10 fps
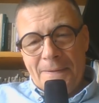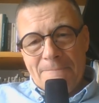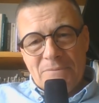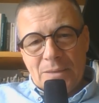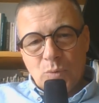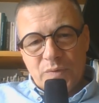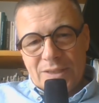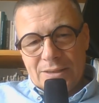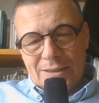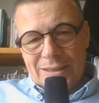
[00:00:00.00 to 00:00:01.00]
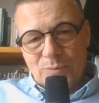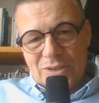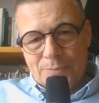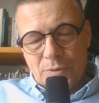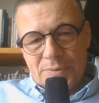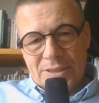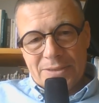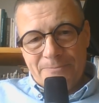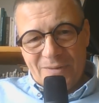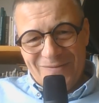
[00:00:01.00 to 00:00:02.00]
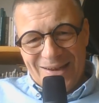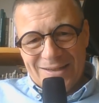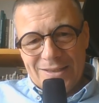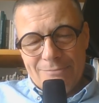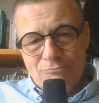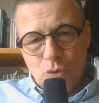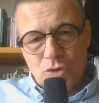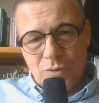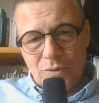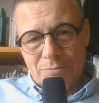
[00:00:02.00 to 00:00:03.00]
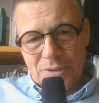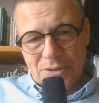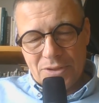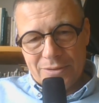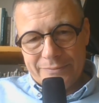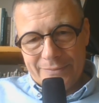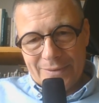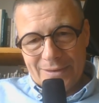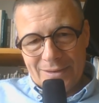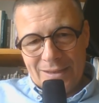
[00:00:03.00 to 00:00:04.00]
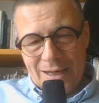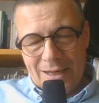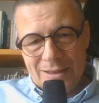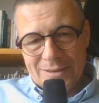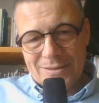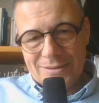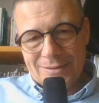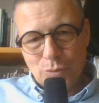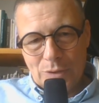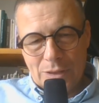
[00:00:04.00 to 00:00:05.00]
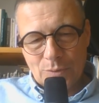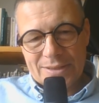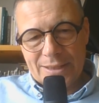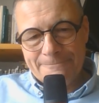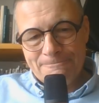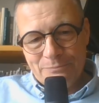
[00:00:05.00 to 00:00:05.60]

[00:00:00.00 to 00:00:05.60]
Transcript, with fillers: nie był w stanie temu zapobiec. Walki muszą być. Taka jest natura ludzka.